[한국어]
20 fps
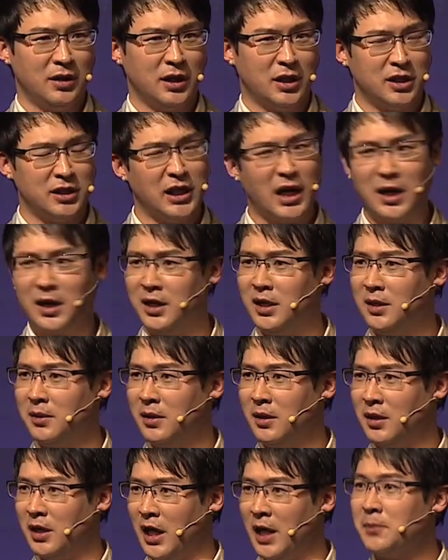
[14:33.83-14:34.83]
그냥
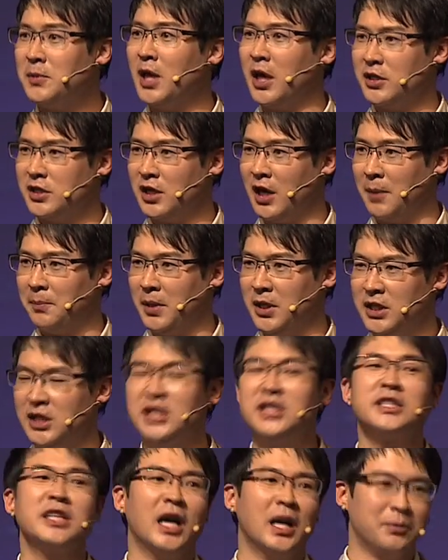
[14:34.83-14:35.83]
M이 아니라 앞에
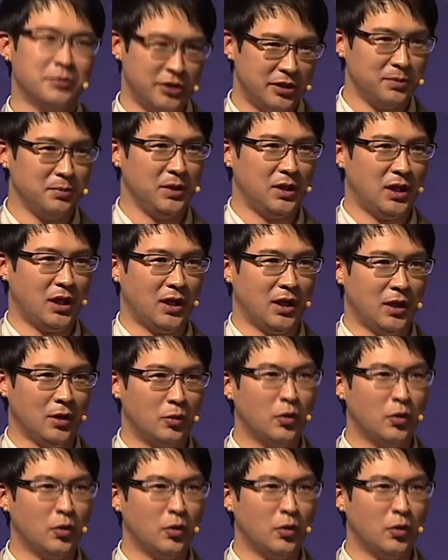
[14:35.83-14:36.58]
E자가 붙습니다.